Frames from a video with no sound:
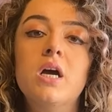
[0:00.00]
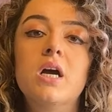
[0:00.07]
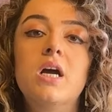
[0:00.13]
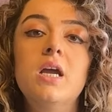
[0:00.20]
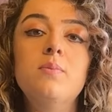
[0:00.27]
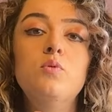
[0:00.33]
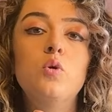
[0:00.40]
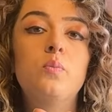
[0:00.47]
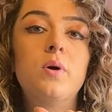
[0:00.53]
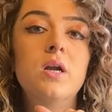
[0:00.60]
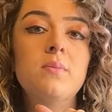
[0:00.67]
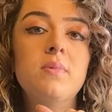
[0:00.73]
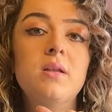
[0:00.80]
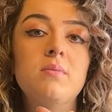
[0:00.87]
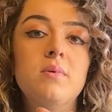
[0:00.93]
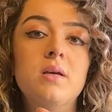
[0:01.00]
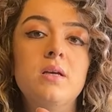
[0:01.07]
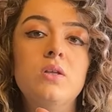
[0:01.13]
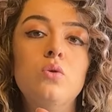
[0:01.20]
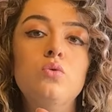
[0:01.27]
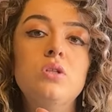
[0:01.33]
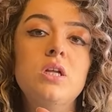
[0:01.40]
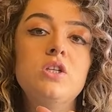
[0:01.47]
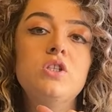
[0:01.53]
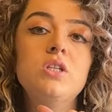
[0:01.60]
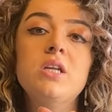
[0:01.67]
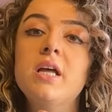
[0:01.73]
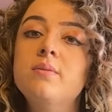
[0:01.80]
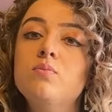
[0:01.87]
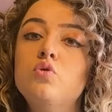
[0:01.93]
Kripto para birimi yükselişini
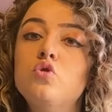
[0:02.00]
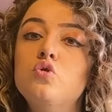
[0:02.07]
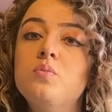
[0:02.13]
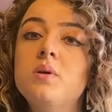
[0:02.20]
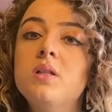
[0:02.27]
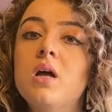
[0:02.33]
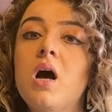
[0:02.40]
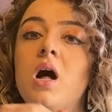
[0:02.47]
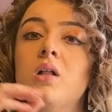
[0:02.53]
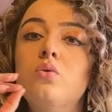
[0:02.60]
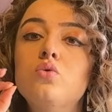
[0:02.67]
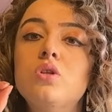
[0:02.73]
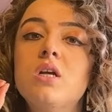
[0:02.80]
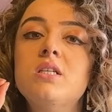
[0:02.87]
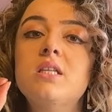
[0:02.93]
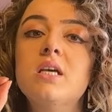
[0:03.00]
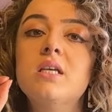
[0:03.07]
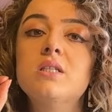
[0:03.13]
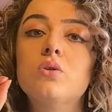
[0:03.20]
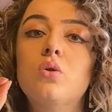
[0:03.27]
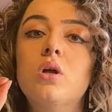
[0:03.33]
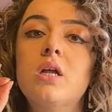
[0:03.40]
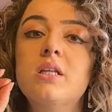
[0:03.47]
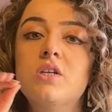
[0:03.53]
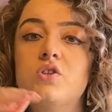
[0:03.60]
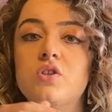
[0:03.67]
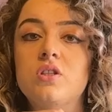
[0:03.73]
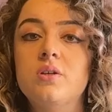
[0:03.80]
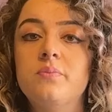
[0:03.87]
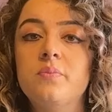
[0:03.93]
73.658 dolara
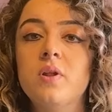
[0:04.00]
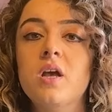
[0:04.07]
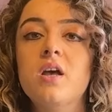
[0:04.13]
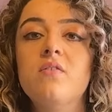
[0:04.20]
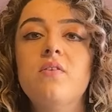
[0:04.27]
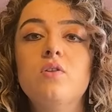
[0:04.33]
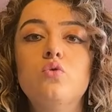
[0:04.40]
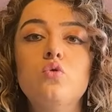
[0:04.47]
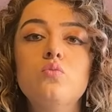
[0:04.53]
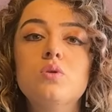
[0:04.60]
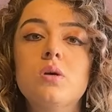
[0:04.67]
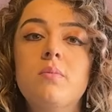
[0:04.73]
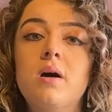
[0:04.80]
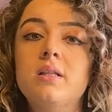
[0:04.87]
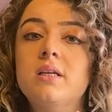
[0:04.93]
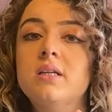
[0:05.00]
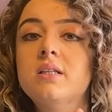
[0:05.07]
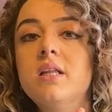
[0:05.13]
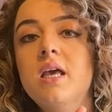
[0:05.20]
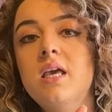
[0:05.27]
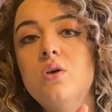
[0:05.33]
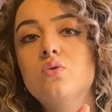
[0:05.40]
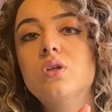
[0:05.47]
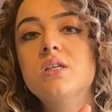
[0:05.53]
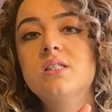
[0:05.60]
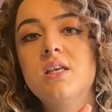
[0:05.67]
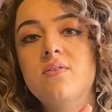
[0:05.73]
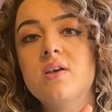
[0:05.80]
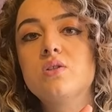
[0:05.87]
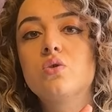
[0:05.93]
taşıdı ve tüm zamanların en yüksek
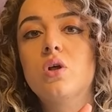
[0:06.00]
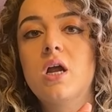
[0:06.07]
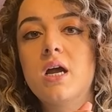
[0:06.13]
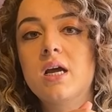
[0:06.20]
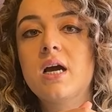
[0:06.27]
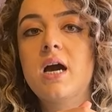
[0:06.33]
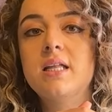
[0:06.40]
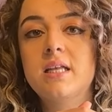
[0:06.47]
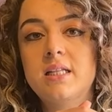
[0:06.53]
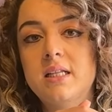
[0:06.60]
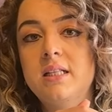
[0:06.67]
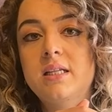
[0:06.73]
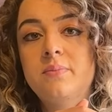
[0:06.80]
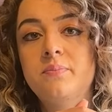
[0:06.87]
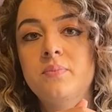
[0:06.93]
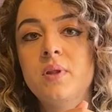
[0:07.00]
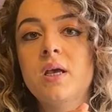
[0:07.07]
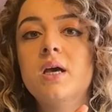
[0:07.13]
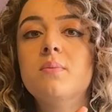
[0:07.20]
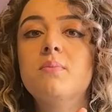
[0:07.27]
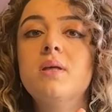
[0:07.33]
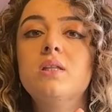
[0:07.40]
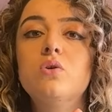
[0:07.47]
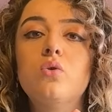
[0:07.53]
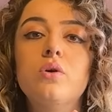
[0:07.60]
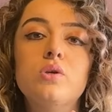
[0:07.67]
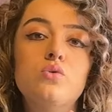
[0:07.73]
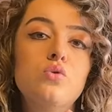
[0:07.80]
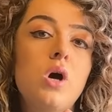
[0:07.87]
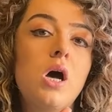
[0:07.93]
seviyesi olarak kaydedildi.
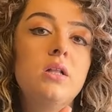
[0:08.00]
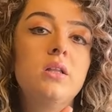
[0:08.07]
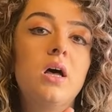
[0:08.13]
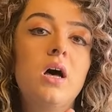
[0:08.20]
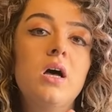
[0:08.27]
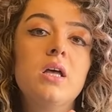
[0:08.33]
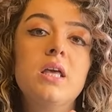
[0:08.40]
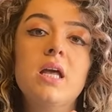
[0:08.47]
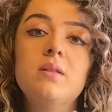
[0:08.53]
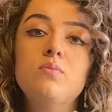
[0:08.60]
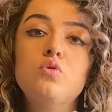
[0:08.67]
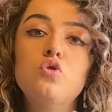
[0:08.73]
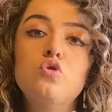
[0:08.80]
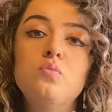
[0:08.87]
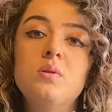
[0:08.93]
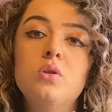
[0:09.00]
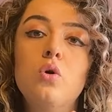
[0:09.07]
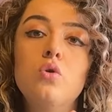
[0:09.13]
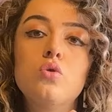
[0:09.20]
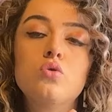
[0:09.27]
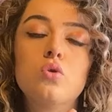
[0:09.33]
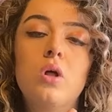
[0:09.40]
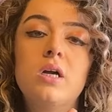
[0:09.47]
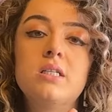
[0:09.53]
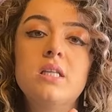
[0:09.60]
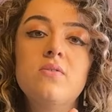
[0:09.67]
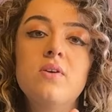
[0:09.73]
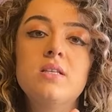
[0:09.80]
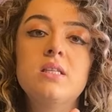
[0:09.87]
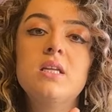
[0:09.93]
Bitcoin şu anda 73.400 dolar
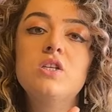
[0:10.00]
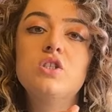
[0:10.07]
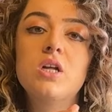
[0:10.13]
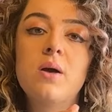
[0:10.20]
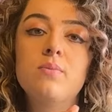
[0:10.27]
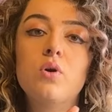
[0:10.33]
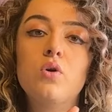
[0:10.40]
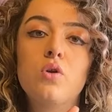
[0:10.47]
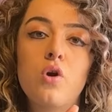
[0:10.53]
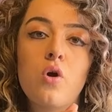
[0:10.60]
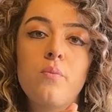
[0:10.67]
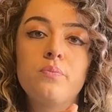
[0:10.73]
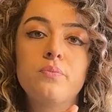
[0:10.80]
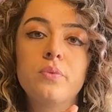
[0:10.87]
seviyesinden işlem görüyor.